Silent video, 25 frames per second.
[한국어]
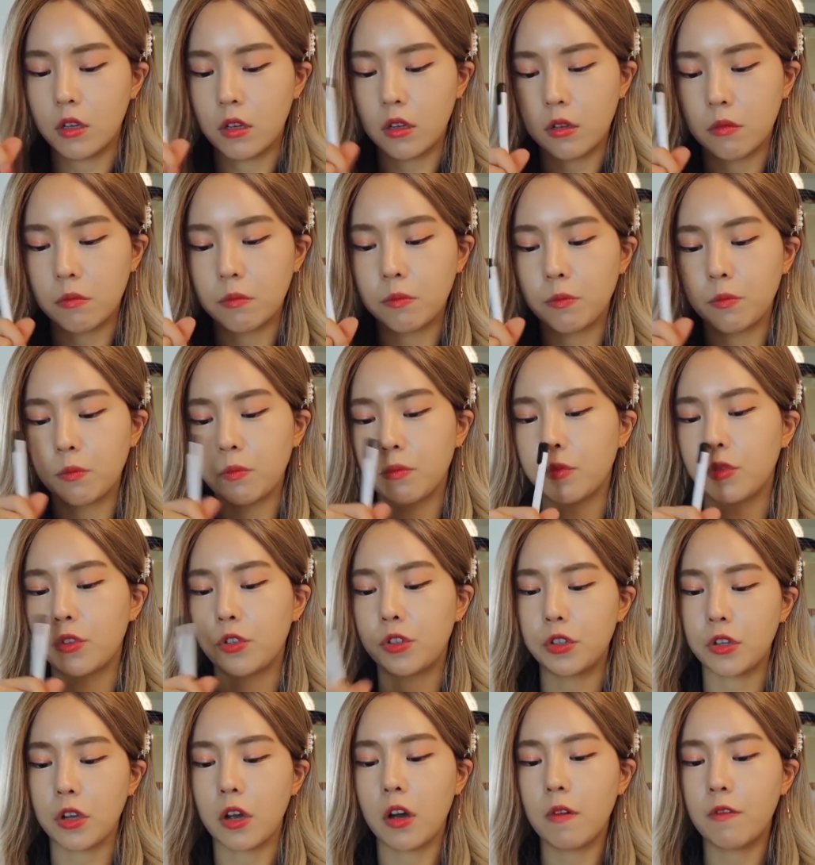내년에도
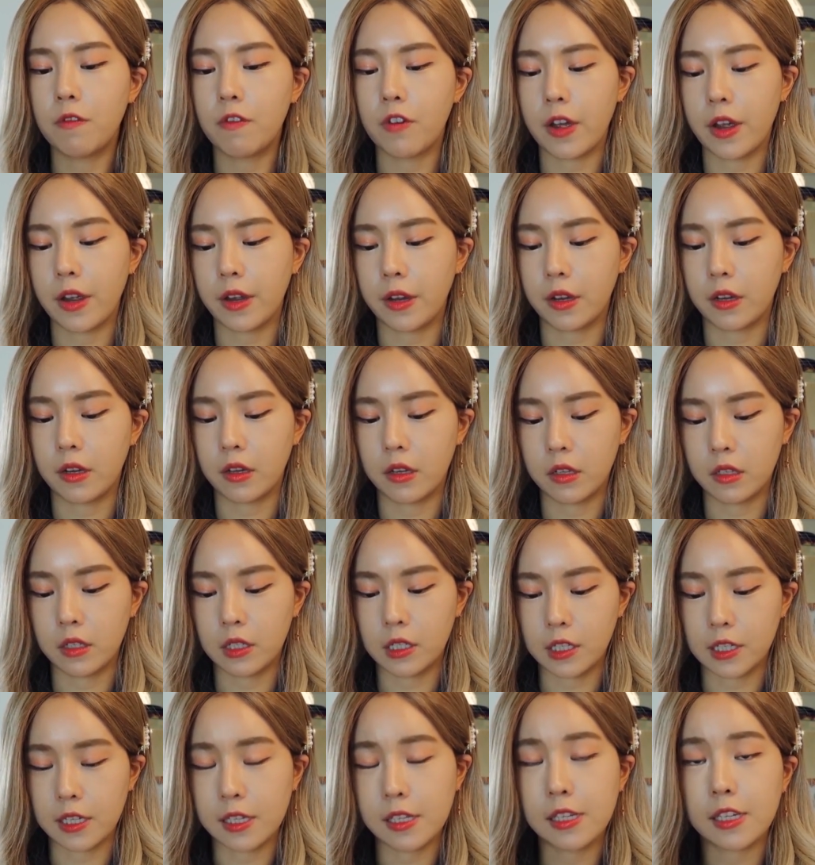영어 많이
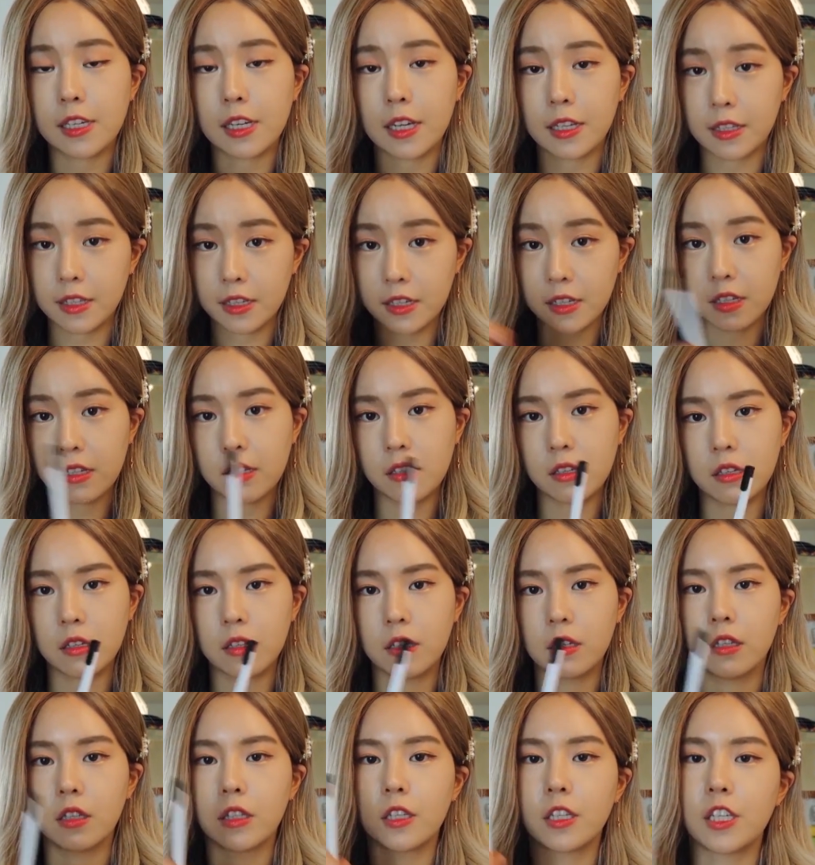알려주고 같이
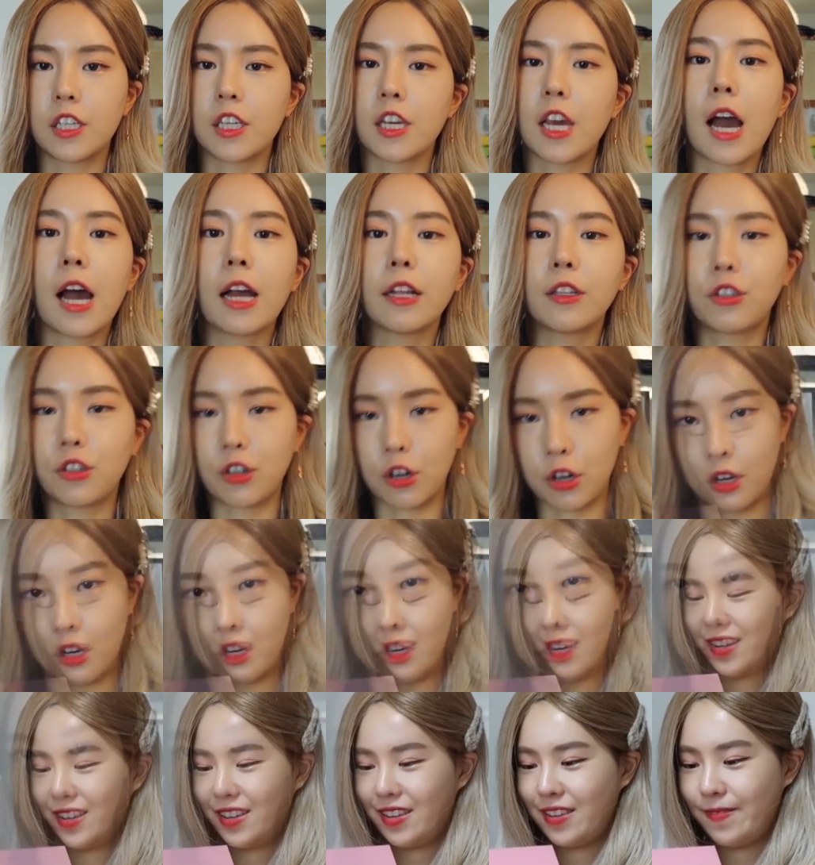맛있는 한국
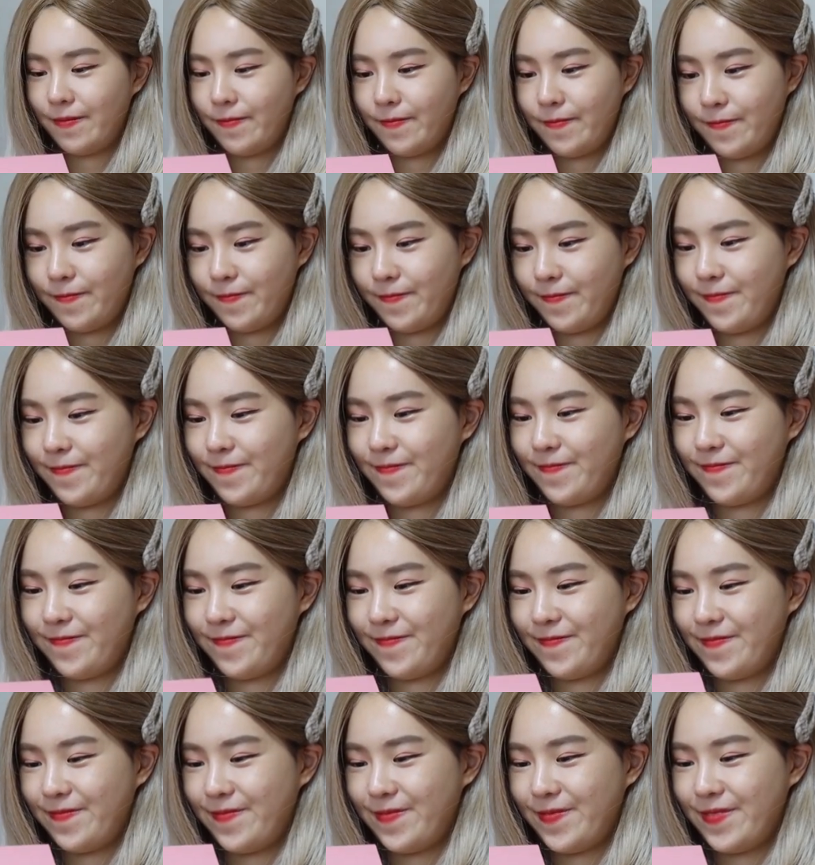음식도 많이
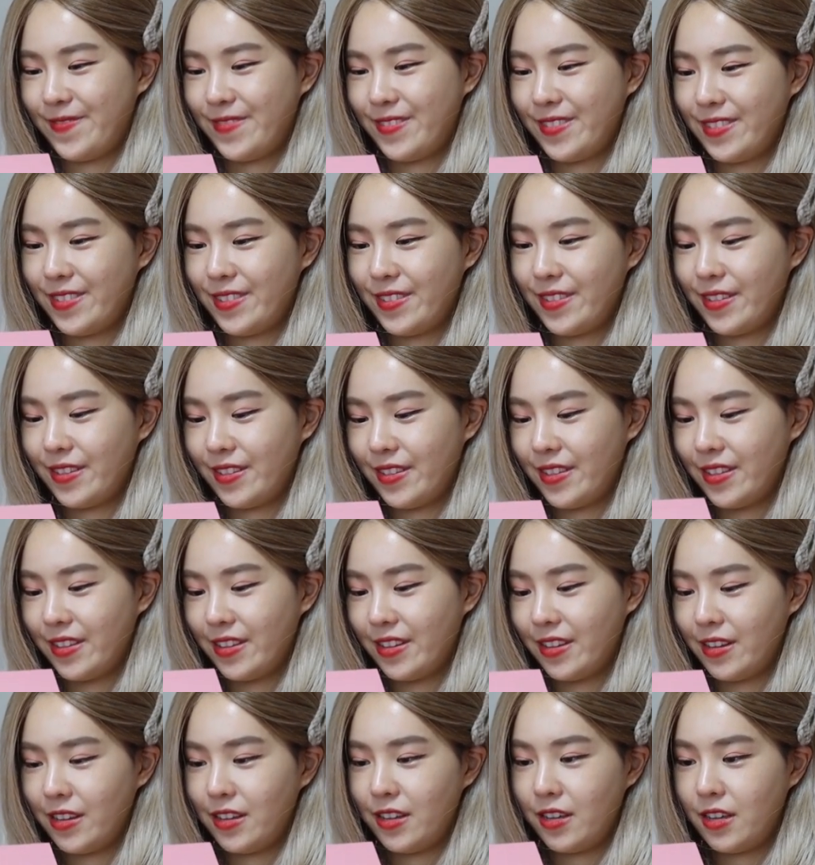먹자. 메리
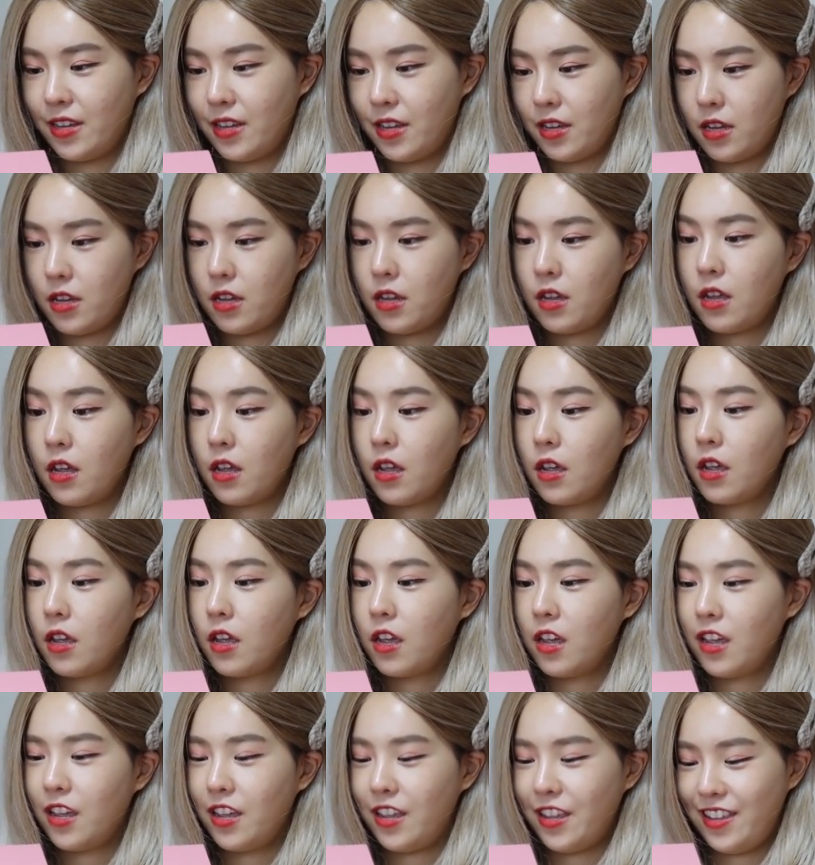크리스마스
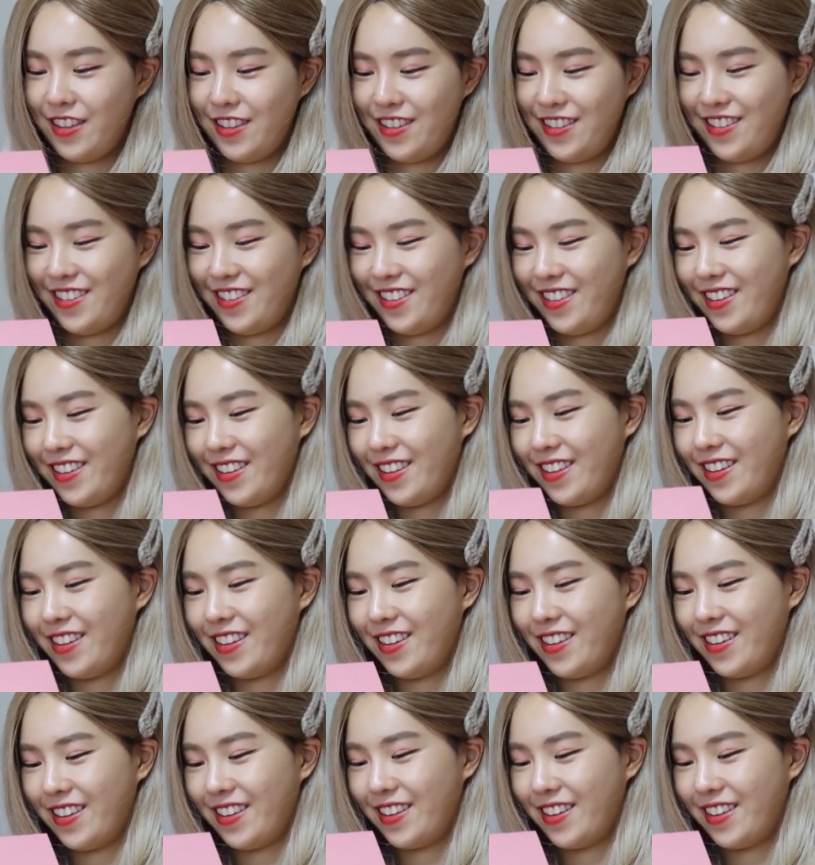오리온.